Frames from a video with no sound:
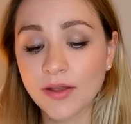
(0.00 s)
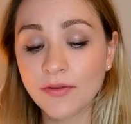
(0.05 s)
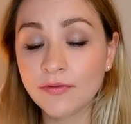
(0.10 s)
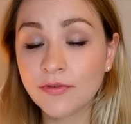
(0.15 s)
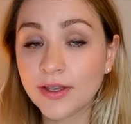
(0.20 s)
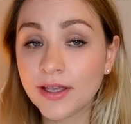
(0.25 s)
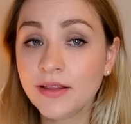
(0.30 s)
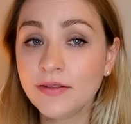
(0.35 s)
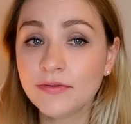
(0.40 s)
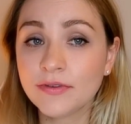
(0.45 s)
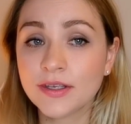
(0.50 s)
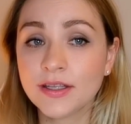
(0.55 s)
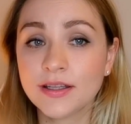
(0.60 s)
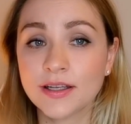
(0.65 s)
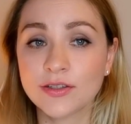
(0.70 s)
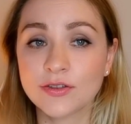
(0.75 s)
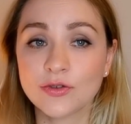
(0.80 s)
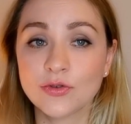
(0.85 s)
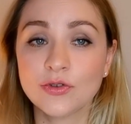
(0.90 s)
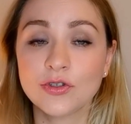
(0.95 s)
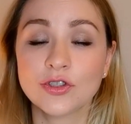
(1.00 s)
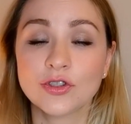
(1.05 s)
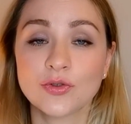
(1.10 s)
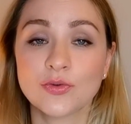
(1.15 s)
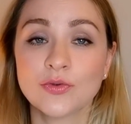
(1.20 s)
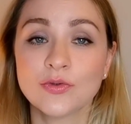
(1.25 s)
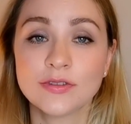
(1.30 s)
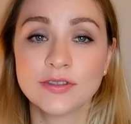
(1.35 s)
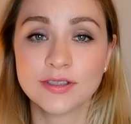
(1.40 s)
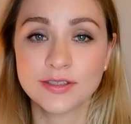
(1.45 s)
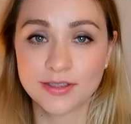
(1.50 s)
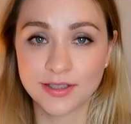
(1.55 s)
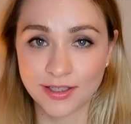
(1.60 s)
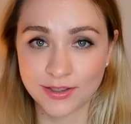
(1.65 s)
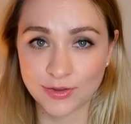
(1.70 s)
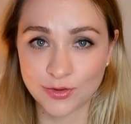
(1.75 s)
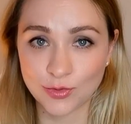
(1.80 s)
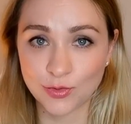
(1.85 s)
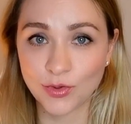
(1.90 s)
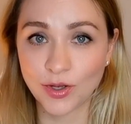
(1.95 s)
wenn wir natürlich uns
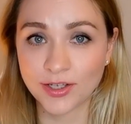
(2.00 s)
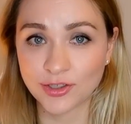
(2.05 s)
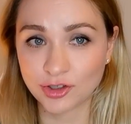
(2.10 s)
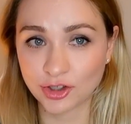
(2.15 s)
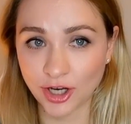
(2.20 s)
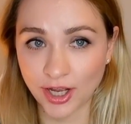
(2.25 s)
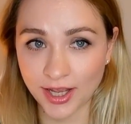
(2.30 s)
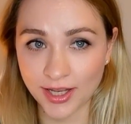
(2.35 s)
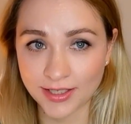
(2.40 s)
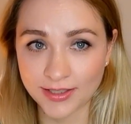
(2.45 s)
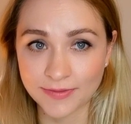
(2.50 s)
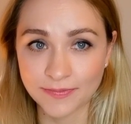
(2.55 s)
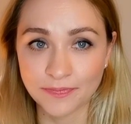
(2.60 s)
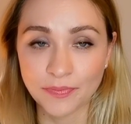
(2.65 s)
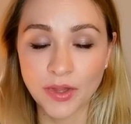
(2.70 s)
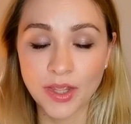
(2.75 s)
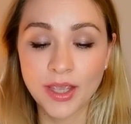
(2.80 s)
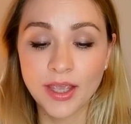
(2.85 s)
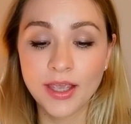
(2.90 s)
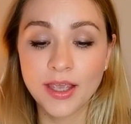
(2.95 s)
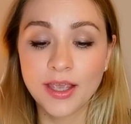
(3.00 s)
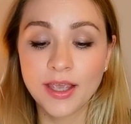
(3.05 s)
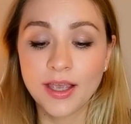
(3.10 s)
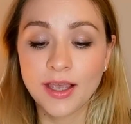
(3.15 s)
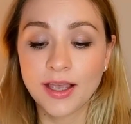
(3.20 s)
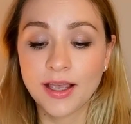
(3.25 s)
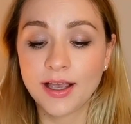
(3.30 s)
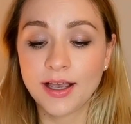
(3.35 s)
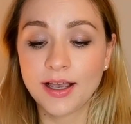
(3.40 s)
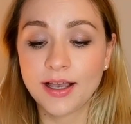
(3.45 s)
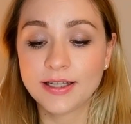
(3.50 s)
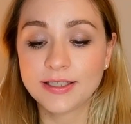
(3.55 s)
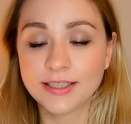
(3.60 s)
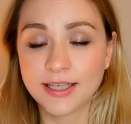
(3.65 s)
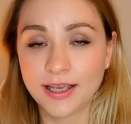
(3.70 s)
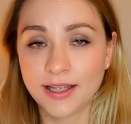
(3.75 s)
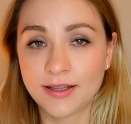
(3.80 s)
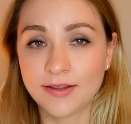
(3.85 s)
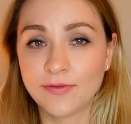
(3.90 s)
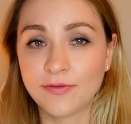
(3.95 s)
dazu entscheiden. Äh,
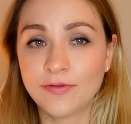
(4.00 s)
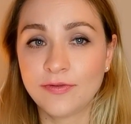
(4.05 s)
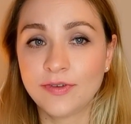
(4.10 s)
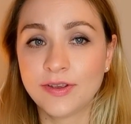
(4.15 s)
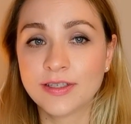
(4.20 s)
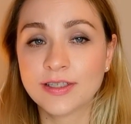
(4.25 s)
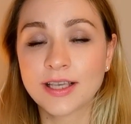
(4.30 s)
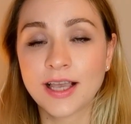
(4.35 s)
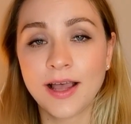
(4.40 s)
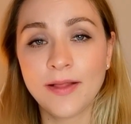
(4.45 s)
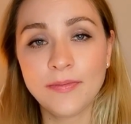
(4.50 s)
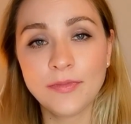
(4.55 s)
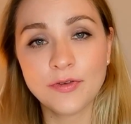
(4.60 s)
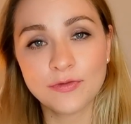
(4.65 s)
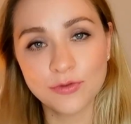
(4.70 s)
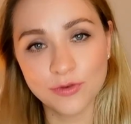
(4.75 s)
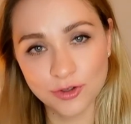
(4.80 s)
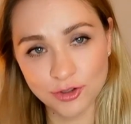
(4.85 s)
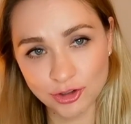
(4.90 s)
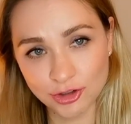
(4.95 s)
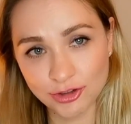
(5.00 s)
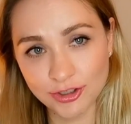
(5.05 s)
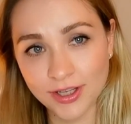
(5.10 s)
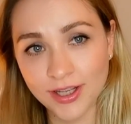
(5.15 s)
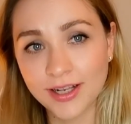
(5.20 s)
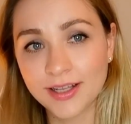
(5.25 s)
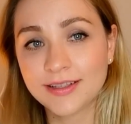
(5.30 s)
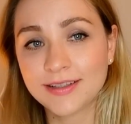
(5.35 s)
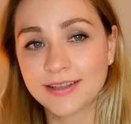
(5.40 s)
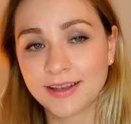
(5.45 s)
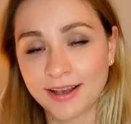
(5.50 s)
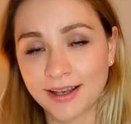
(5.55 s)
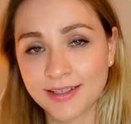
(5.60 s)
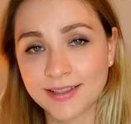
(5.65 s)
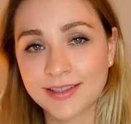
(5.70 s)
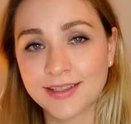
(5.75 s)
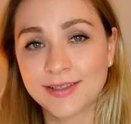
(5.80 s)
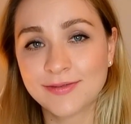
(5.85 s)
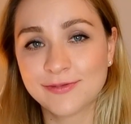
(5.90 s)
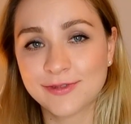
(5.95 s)
denn ich kann mir vorstellen,
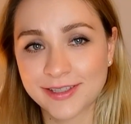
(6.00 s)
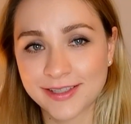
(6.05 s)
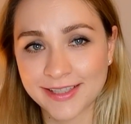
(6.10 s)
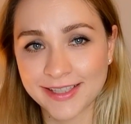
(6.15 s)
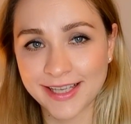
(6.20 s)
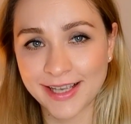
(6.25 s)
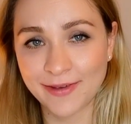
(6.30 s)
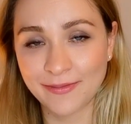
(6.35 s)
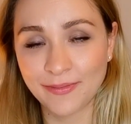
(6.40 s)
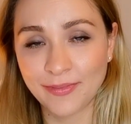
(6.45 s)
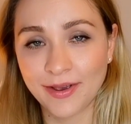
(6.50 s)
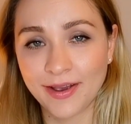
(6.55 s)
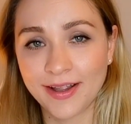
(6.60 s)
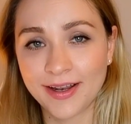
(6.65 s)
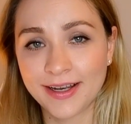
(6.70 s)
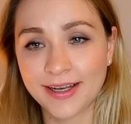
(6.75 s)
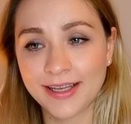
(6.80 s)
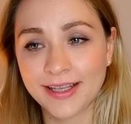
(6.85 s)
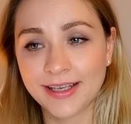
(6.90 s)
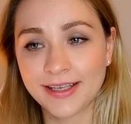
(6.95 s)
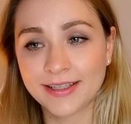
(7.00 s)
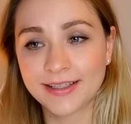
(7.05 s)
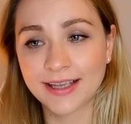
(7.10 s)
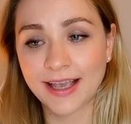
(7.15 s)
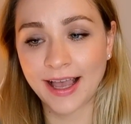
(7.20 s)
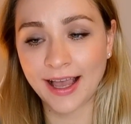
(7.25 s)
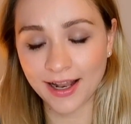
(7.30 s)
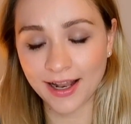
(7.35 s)
dass im Dezember nicht